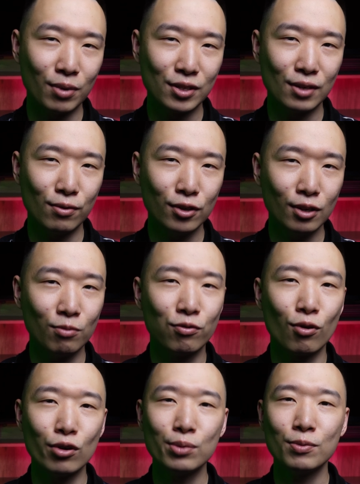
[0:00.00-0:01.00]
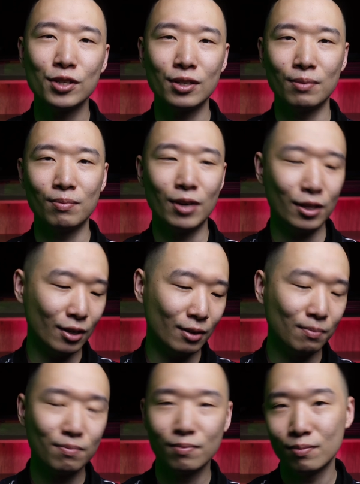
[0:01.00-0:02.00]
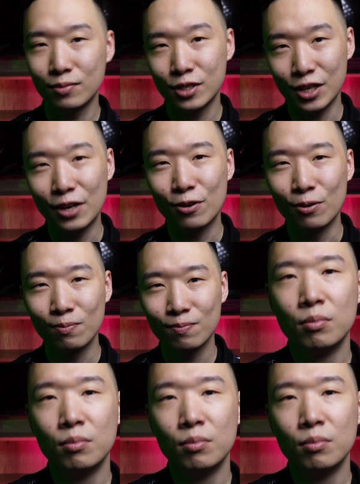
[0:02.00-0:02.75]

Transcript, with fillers: подзаводом в космосе это Seiko.